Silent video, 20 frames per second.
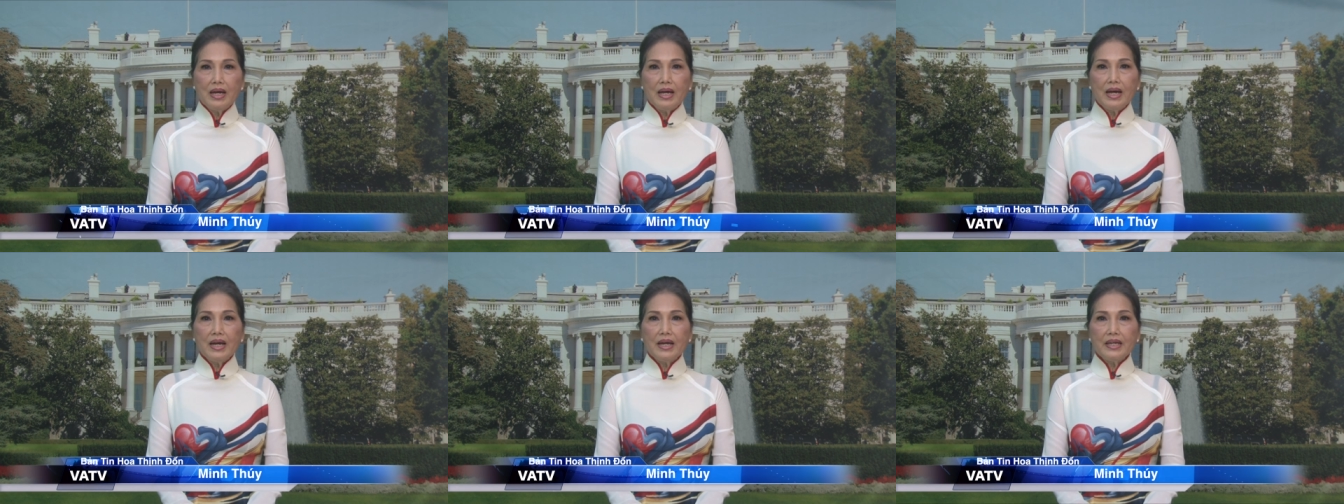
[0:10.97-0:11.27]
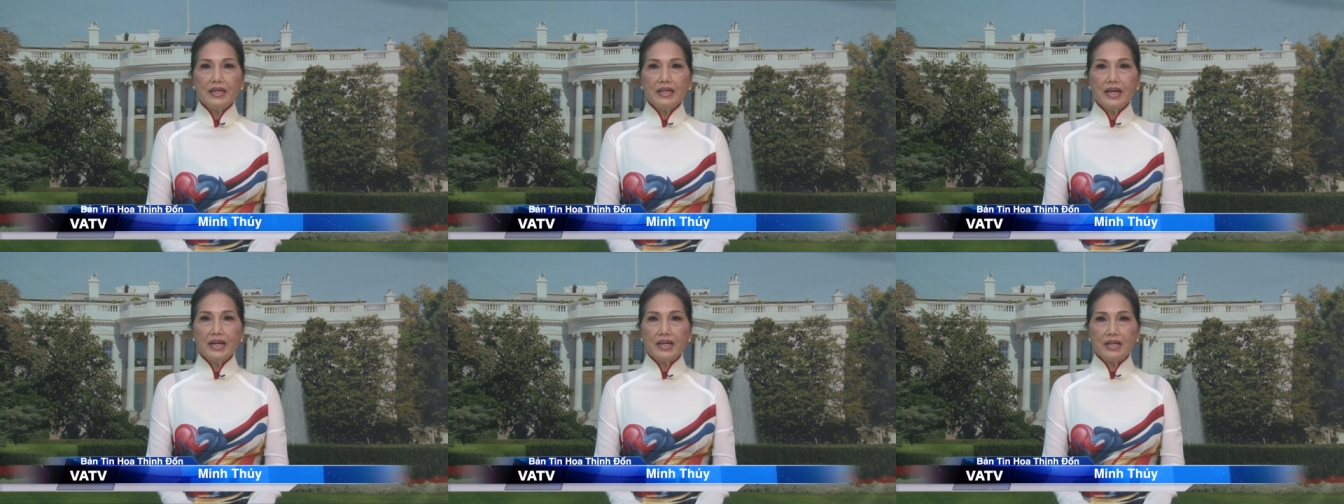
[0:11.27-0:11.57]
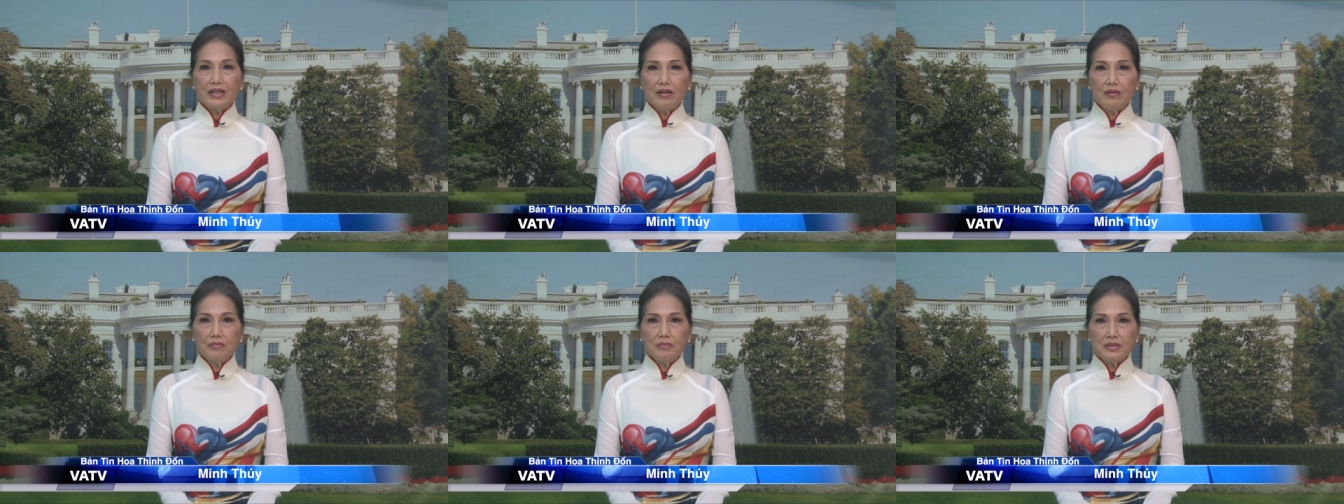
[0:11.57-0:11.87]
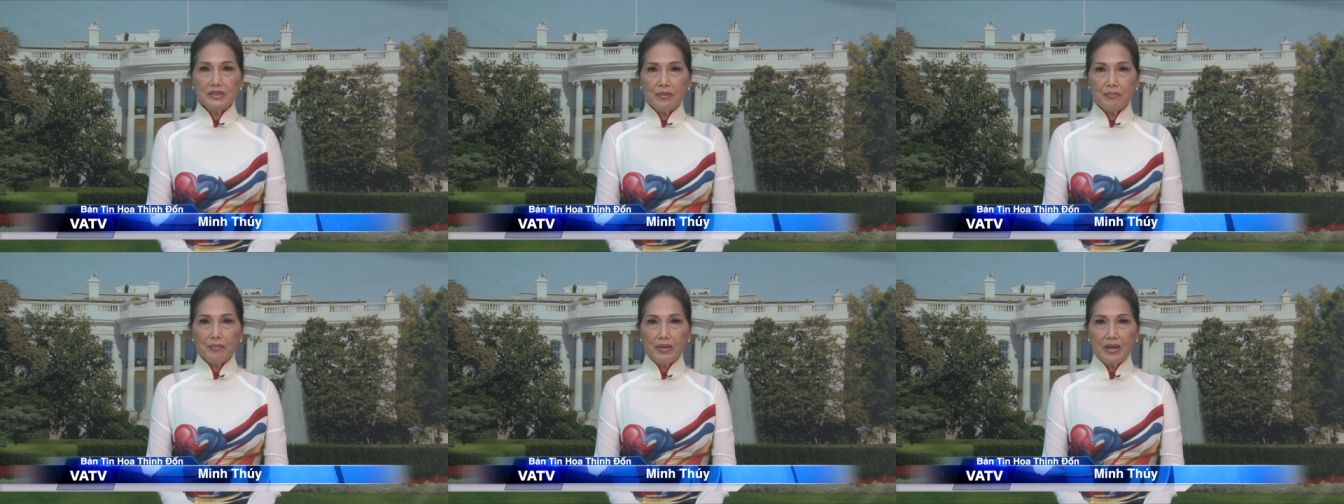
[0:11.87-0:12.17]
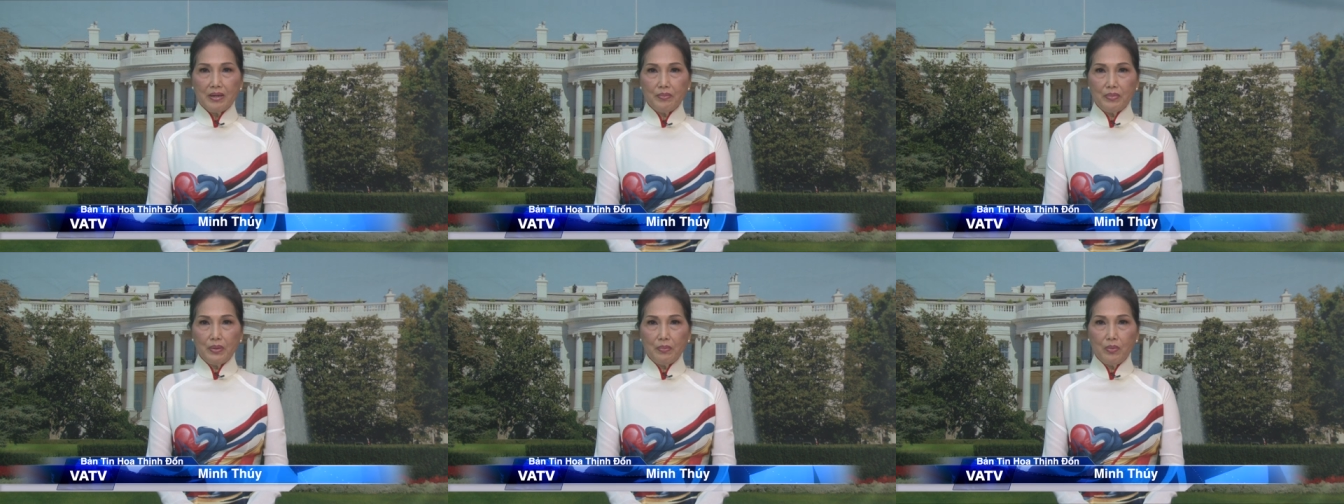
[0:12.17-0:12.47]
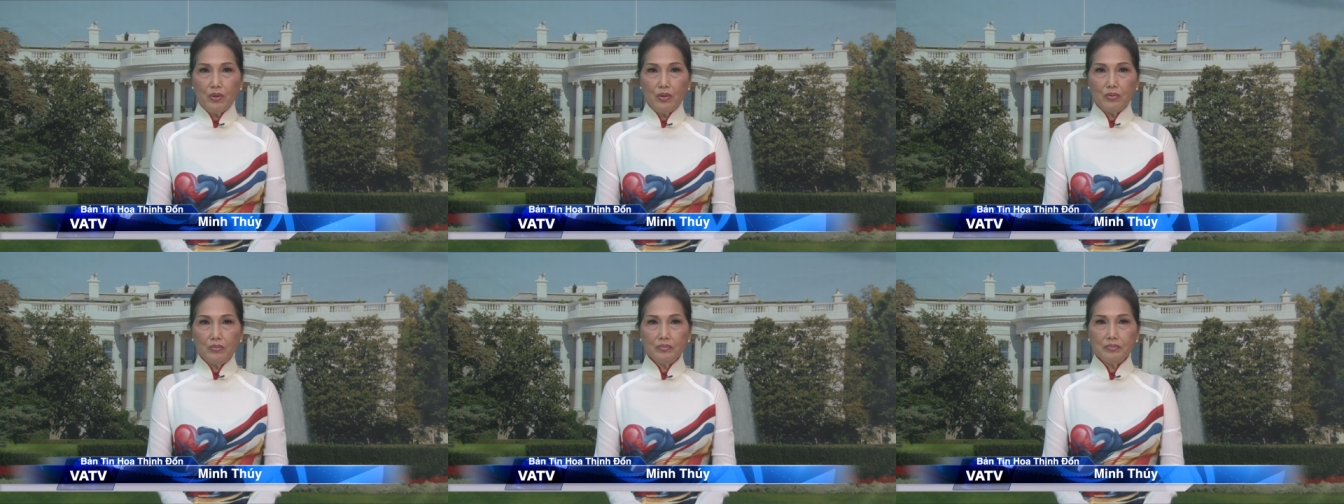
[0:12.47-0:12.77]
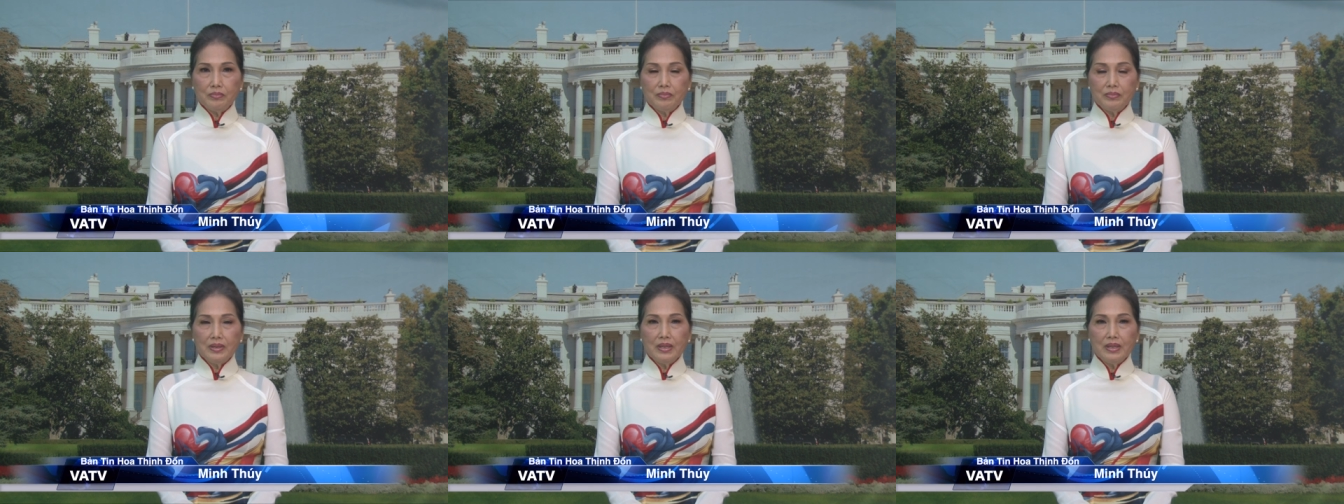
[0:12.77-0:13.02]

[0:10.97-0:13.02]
2024.